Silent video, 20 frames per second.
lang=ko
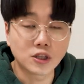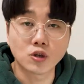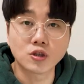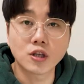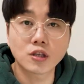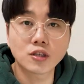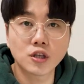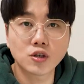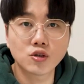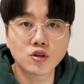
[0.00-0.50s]

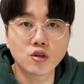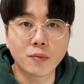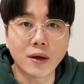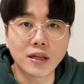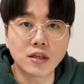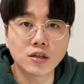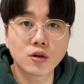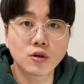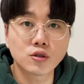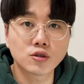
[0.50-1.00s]
전자책으로
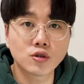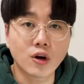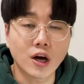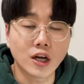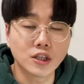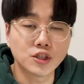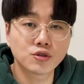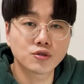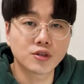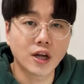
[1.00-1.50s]
만들어서
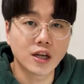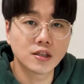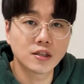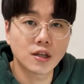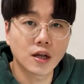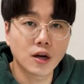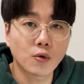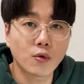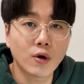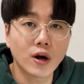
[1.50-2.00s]
가지고
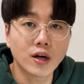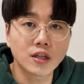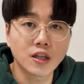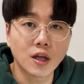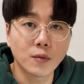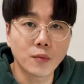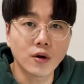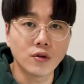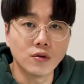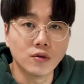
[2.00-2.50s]
다닌다라고 하게
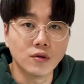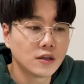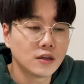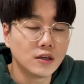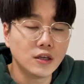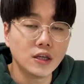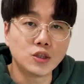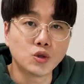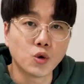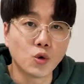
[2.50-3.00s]
되면
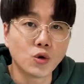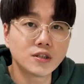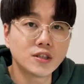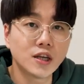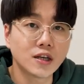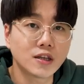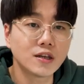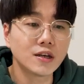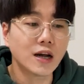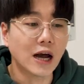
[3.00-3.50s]
이
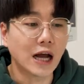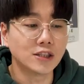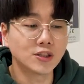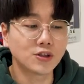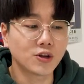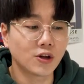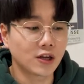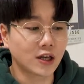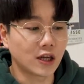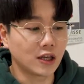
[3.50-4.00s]
종이책을
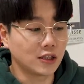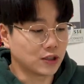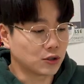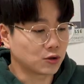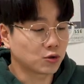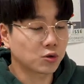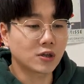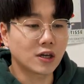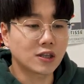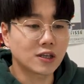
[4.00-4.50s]
안전하게 이제
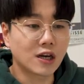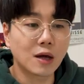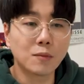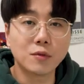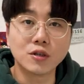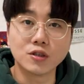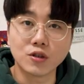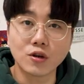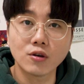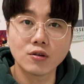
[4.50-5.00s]
소장을
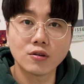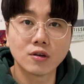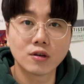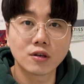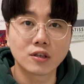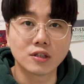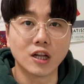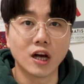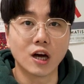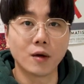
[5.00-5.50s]
하면서
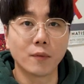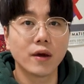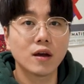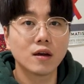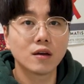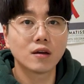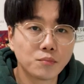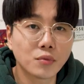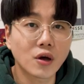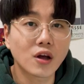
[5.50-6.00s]
그
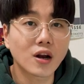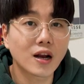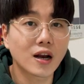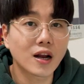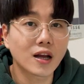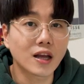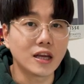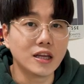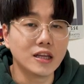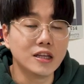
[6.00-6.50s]
다음에
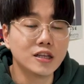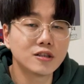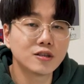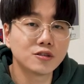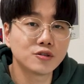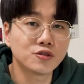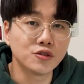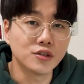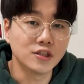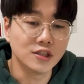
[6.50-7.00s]
편안하게
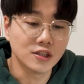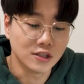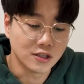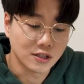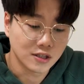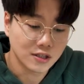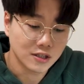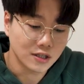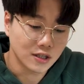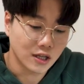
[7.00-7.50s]
읽을 수 있는
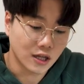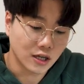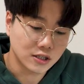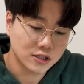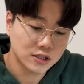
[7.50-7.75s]
네,